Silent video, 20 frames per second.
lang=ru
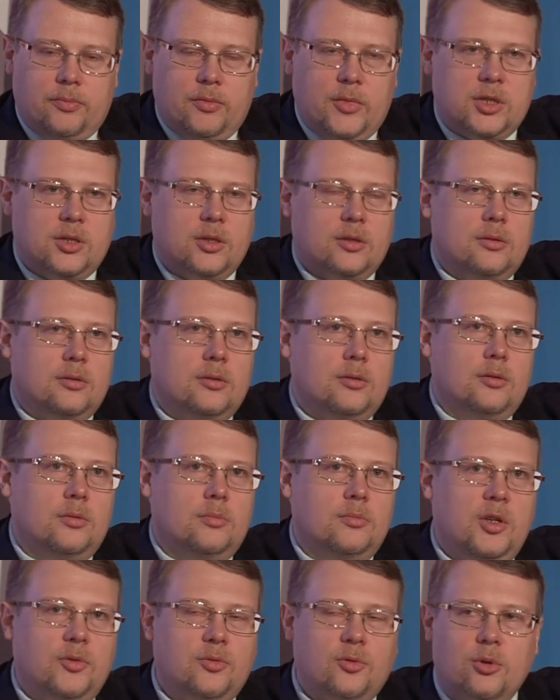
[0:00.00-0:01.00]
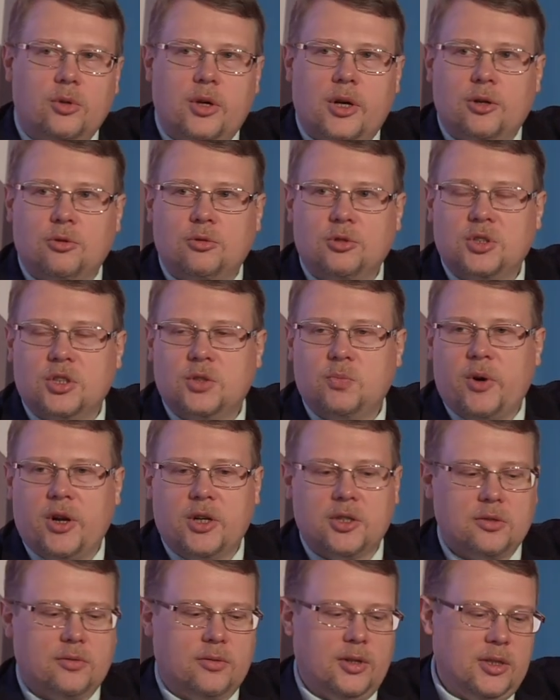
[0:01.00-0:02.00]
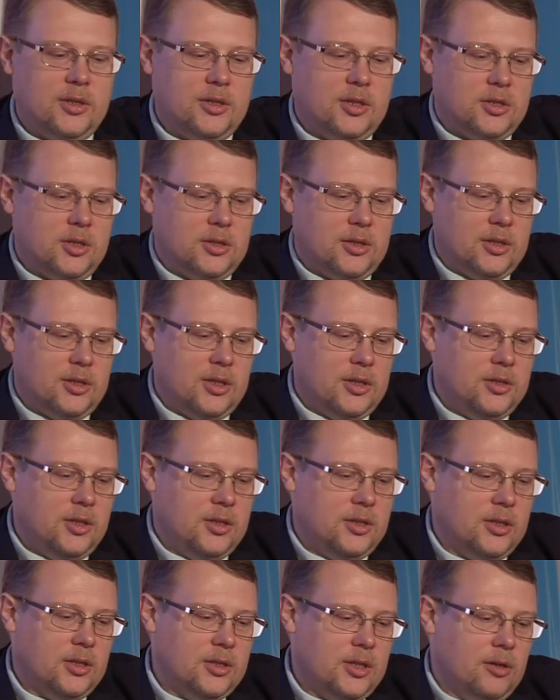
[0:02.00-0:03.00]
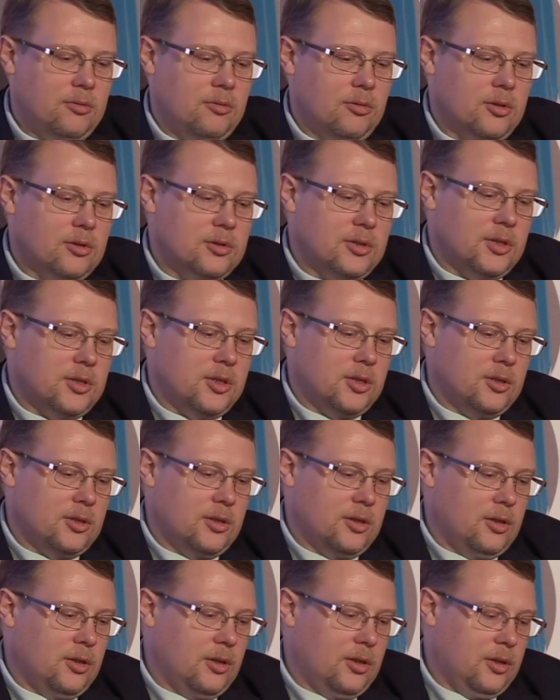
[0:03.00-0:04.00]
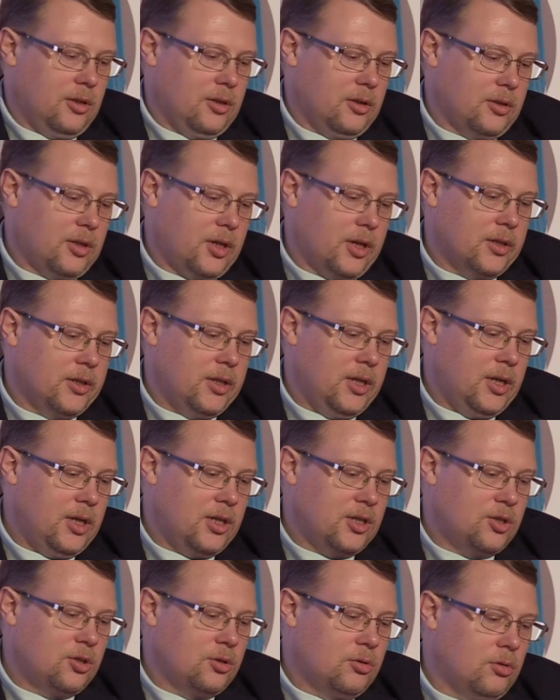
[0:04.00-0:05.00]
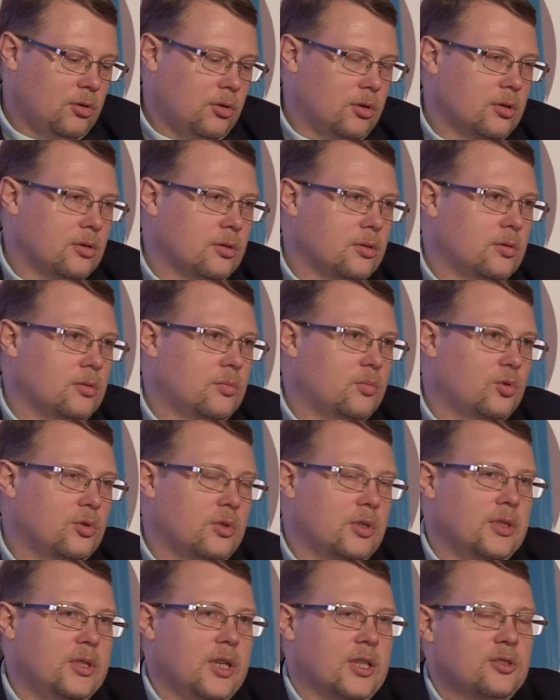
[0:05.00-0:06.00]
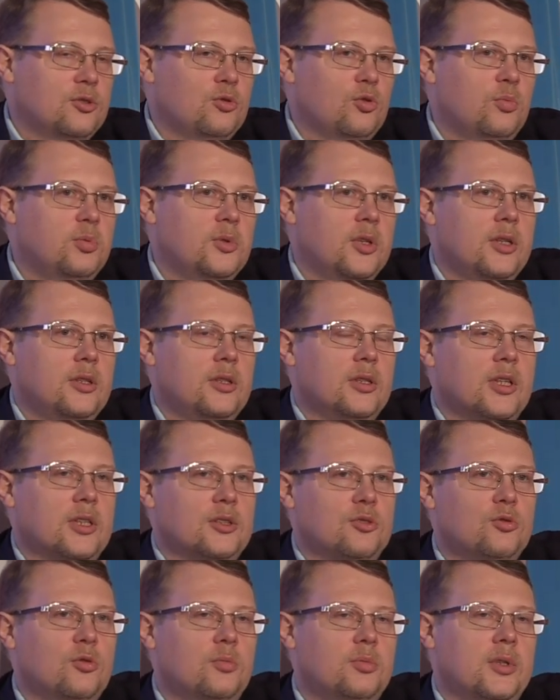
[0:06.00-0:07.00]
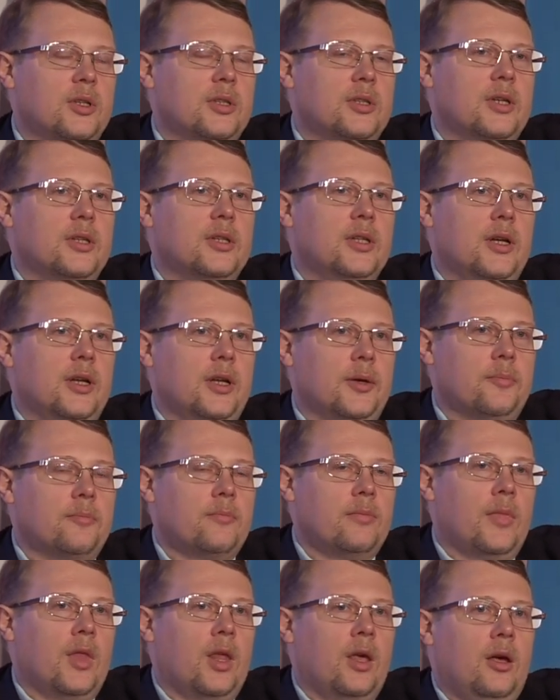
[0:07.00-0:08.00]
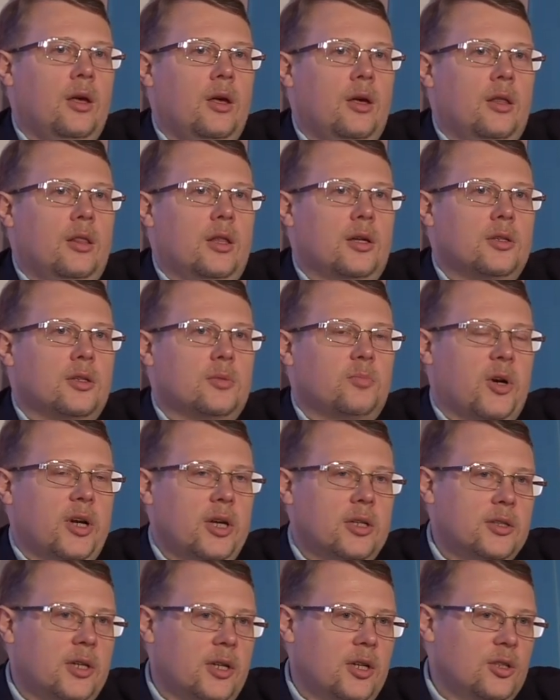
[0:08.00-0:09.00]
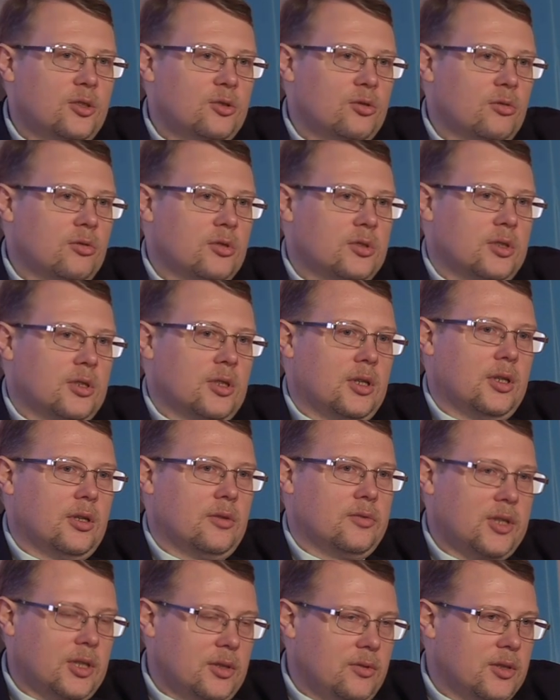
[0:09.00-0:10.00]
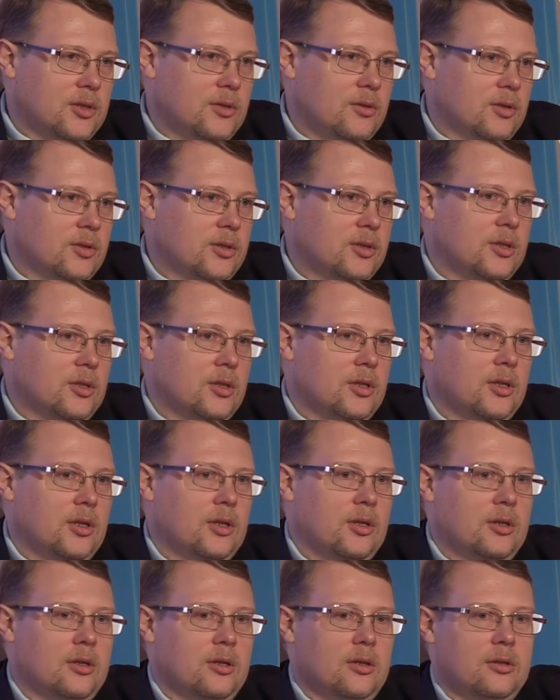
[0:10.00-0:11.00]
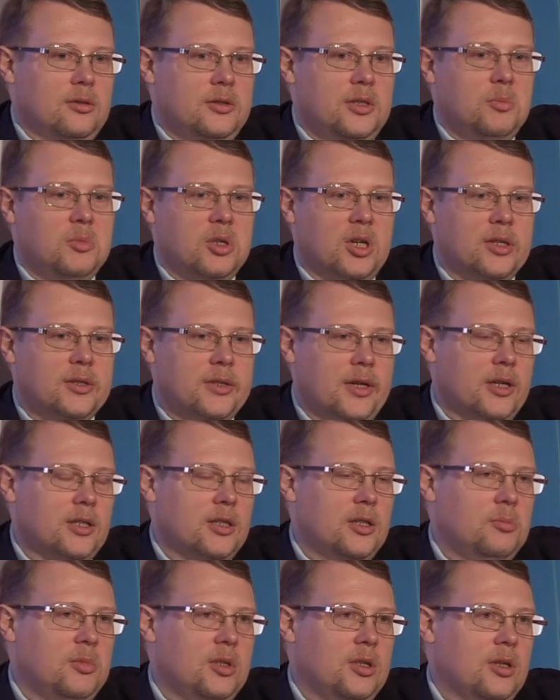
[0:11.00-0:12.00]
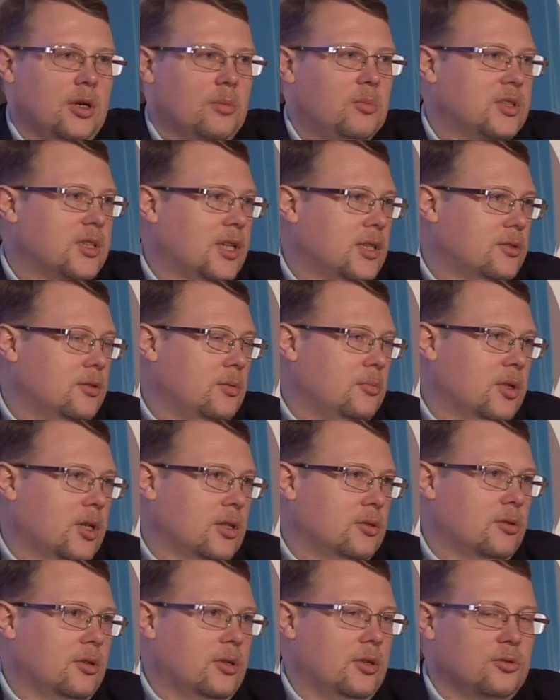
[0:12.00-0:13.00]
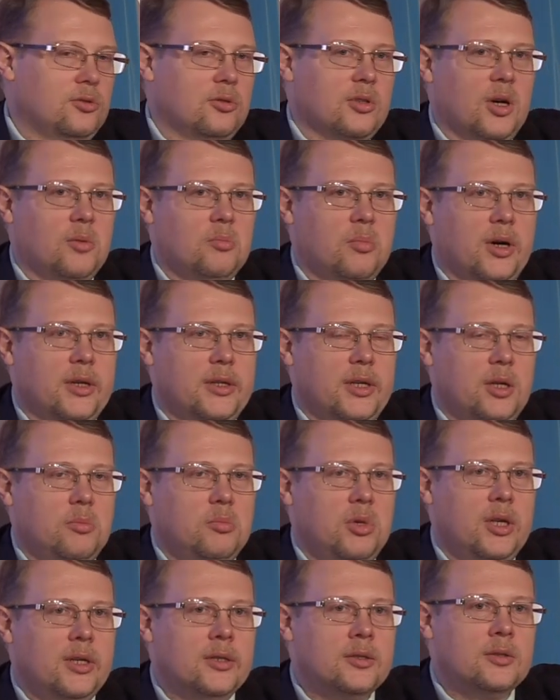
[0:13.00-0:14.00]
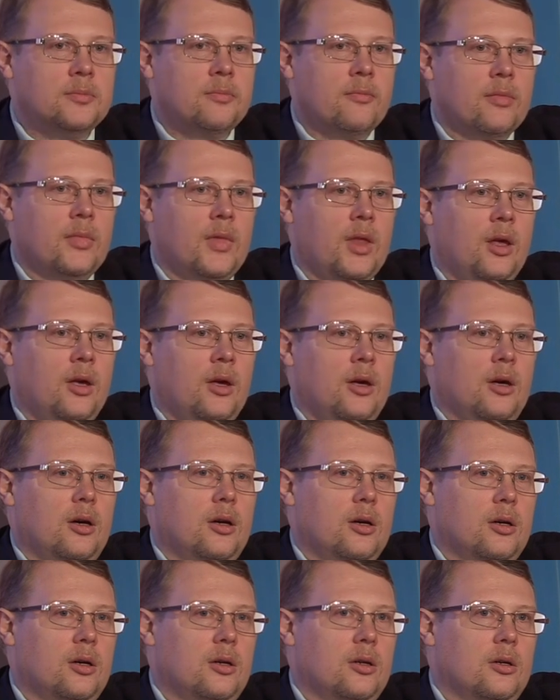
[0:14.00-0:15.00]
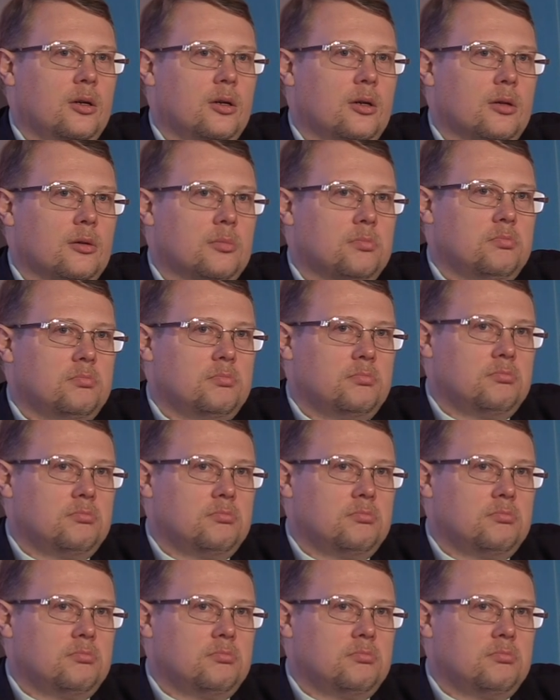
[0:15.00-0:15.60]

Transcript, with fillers: Значит, мне в куларах уже спрашивали значит, относительно того, значит, когда, что будет доступно, недоступно и так далее. Значит, проект реализуется в соответствии с теми контрактными обязательствами, которые есть у компании EBS.